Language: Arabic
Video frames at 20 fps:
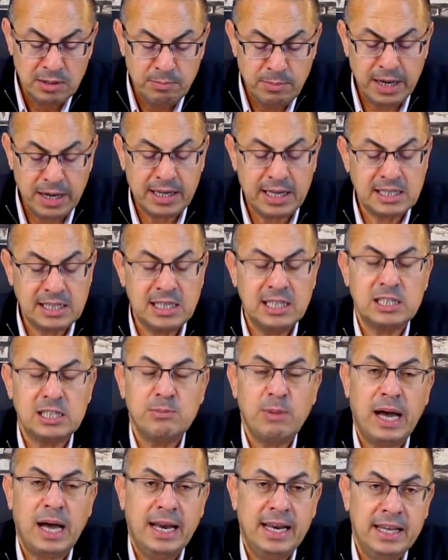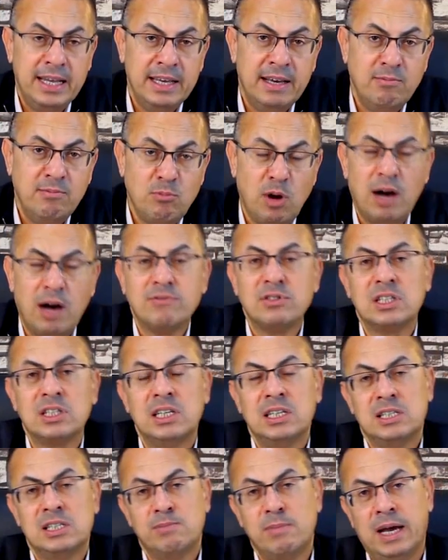مركز الاسماعيليه محافظه
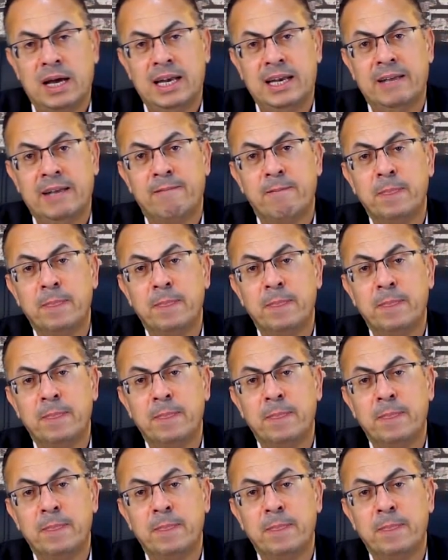الاسماعيليه